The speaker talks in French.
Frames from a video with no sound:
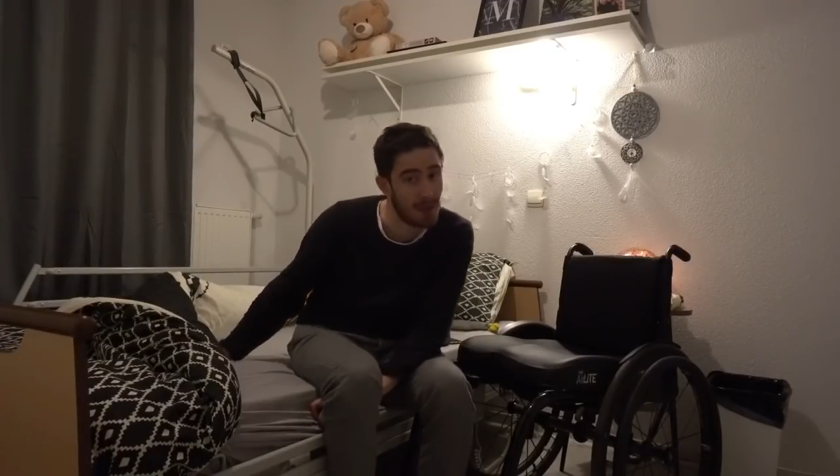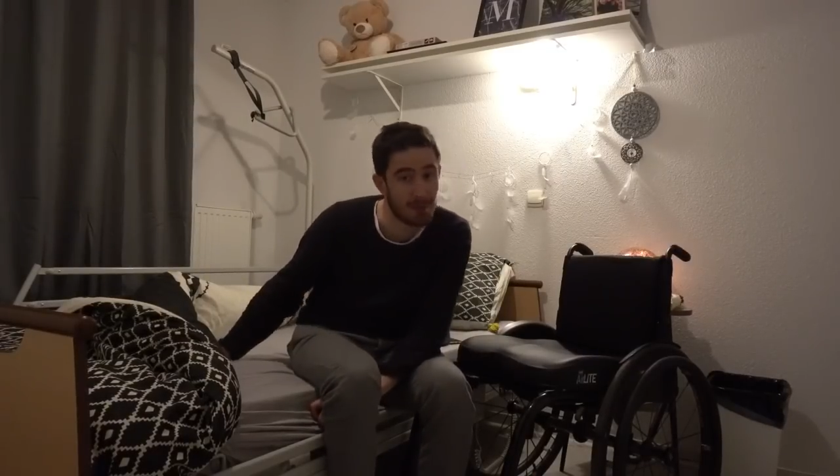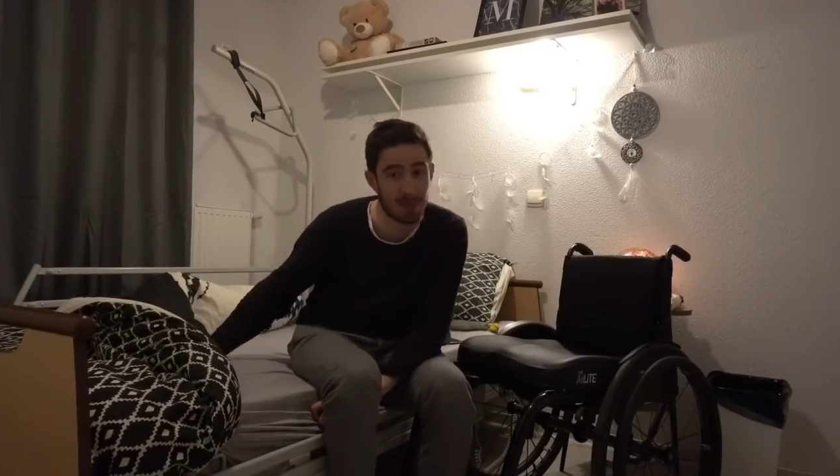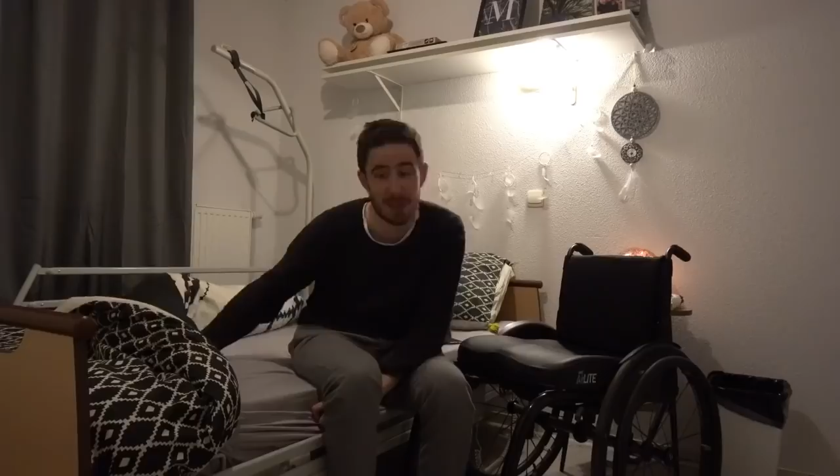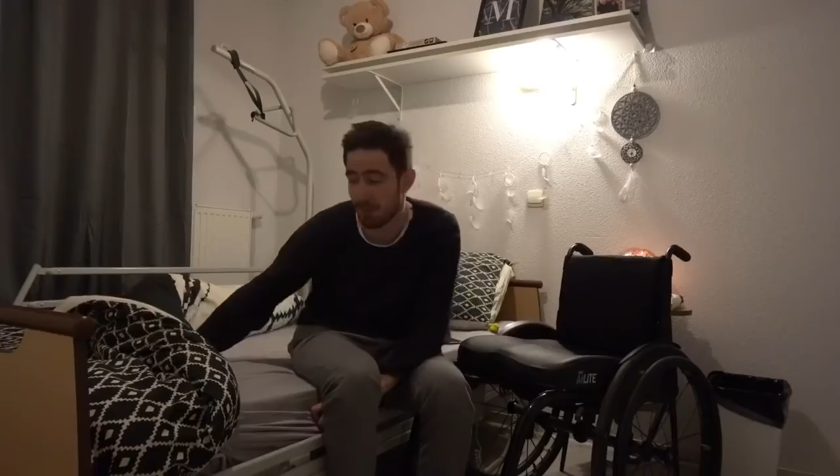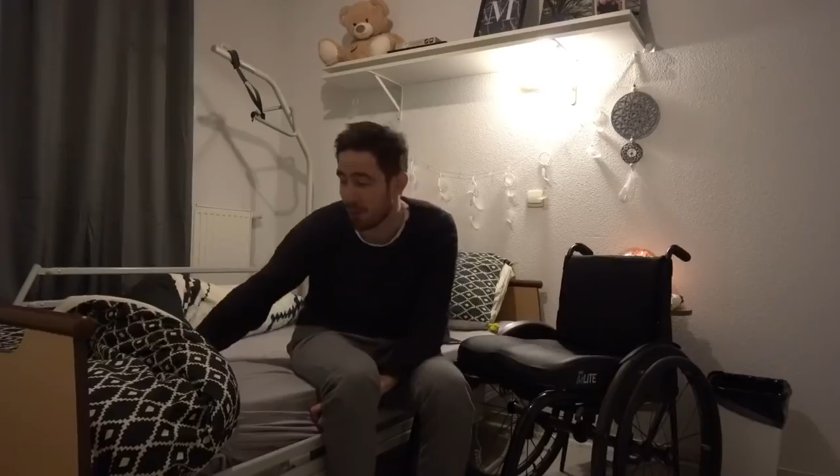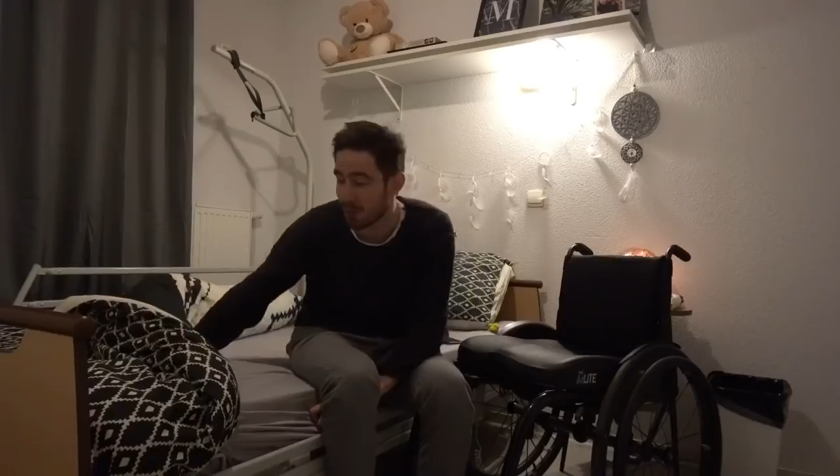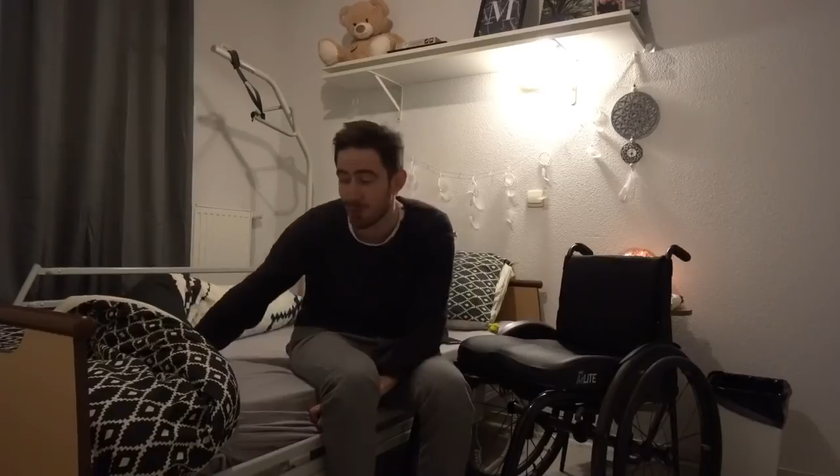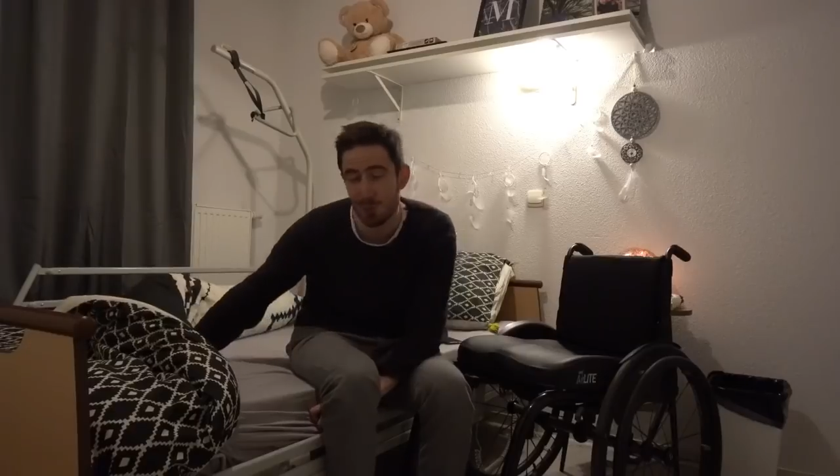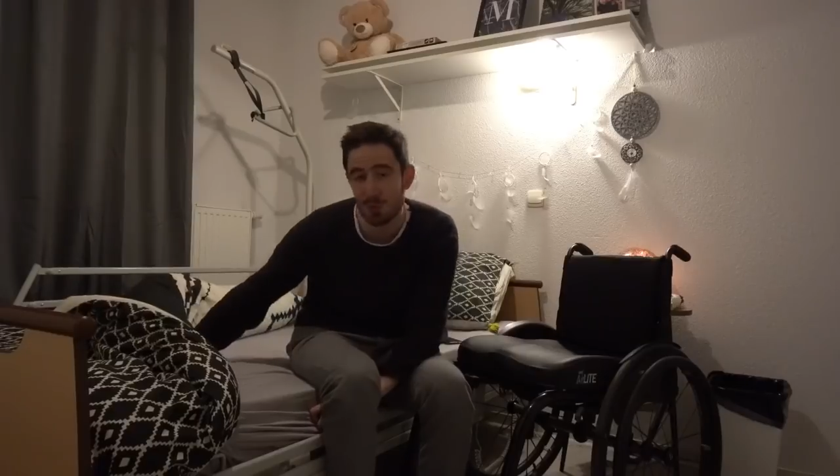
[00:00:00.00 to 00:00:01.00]
et vous allez le
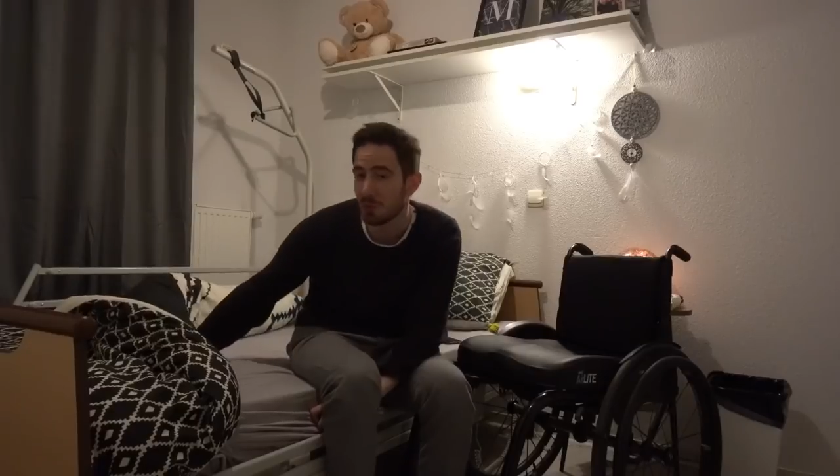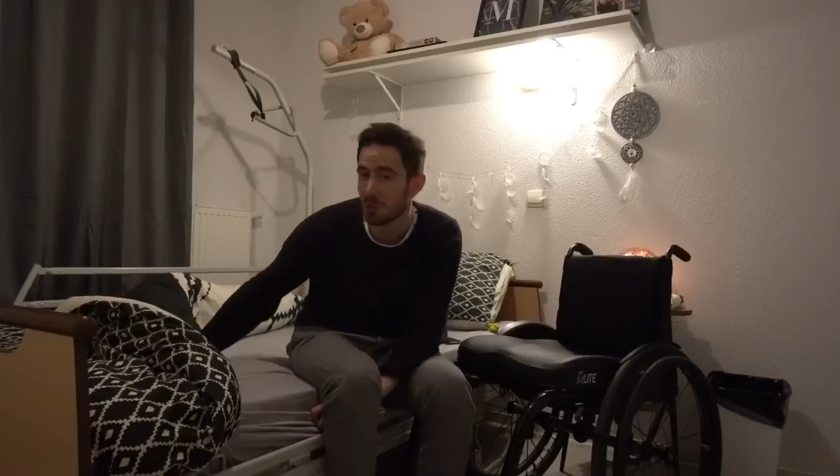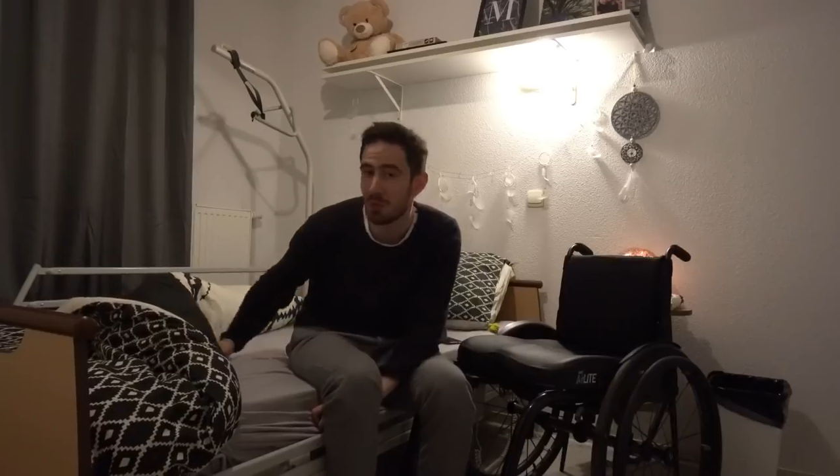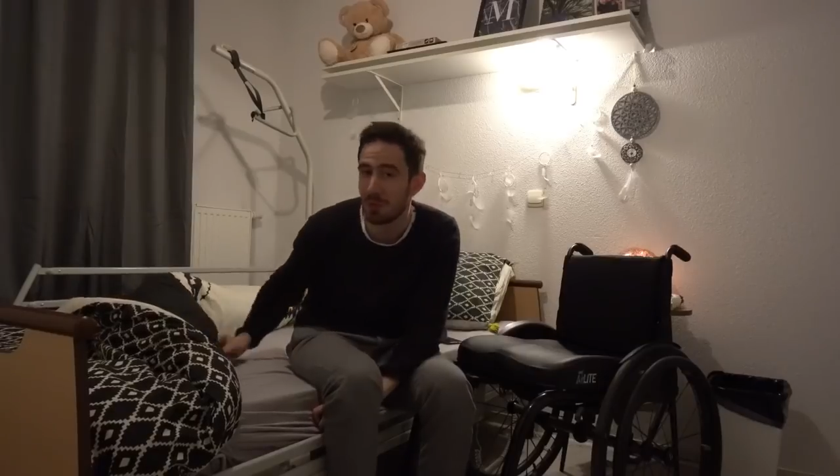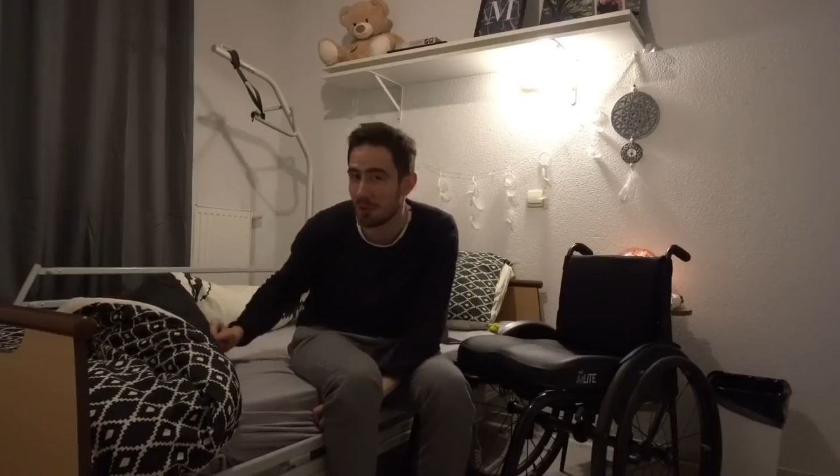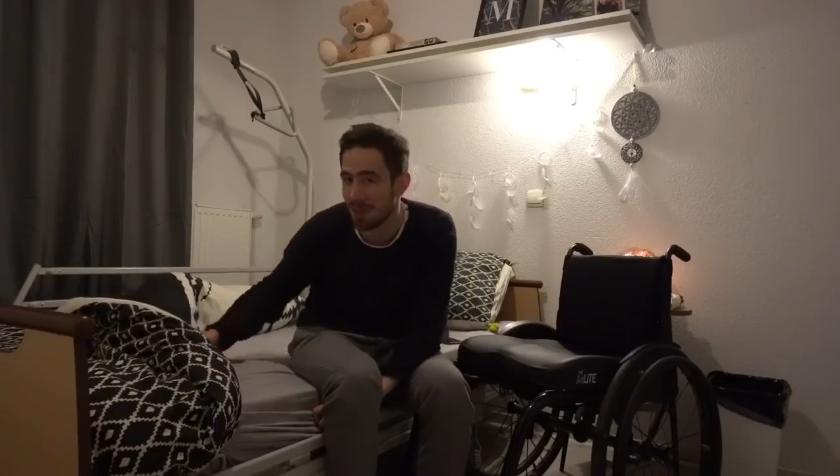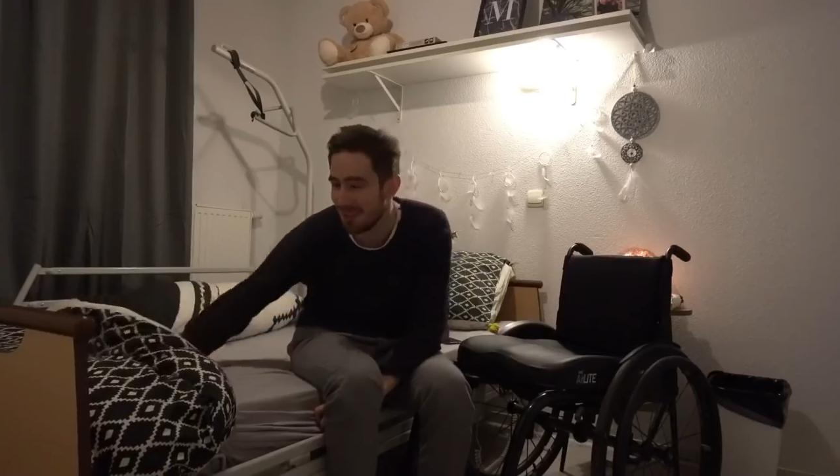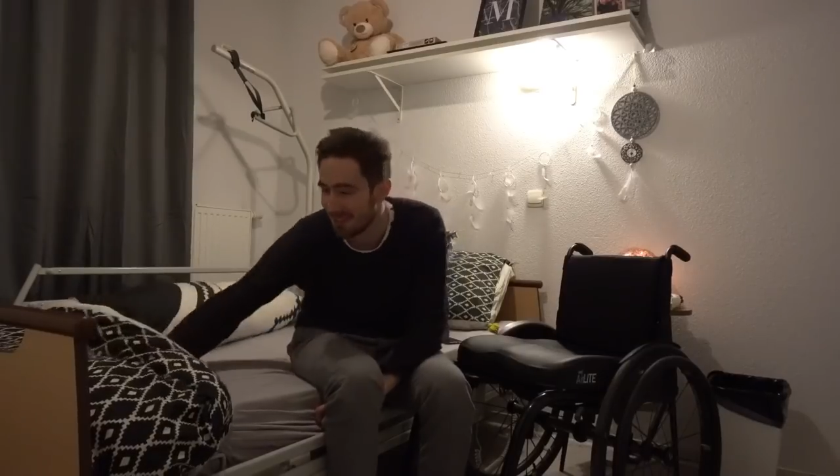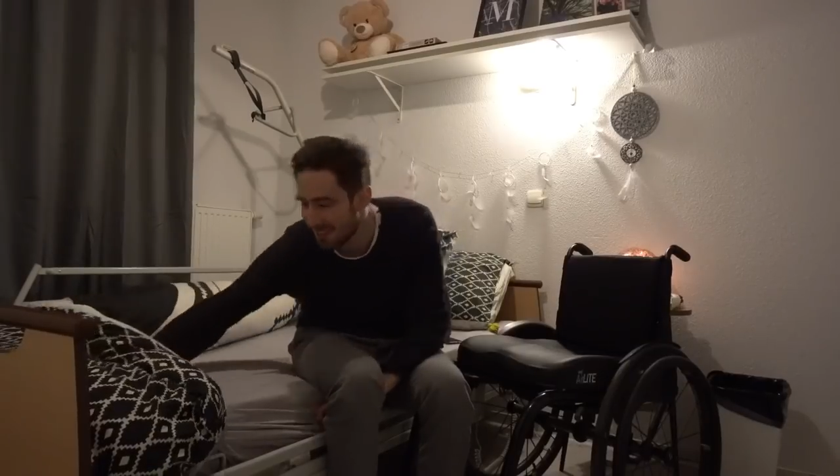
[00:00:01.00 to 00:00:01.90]
voir surtout quand je me mets au lit